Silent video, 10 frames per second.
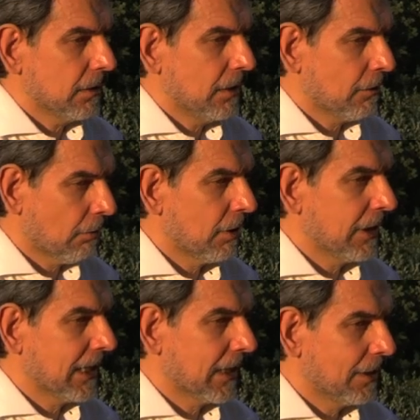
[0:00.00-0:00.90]

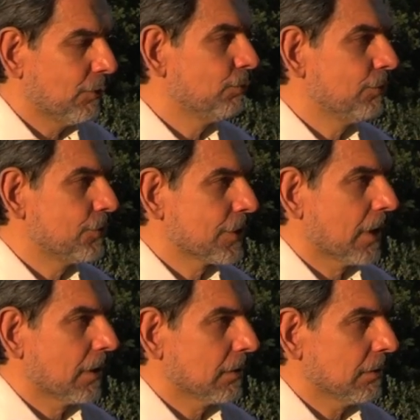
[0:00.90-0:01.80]
ironica
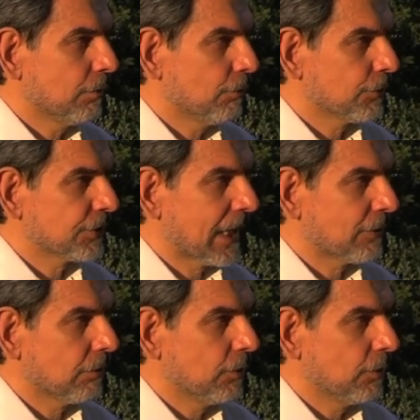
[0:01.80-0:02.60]
denuncia di uno stato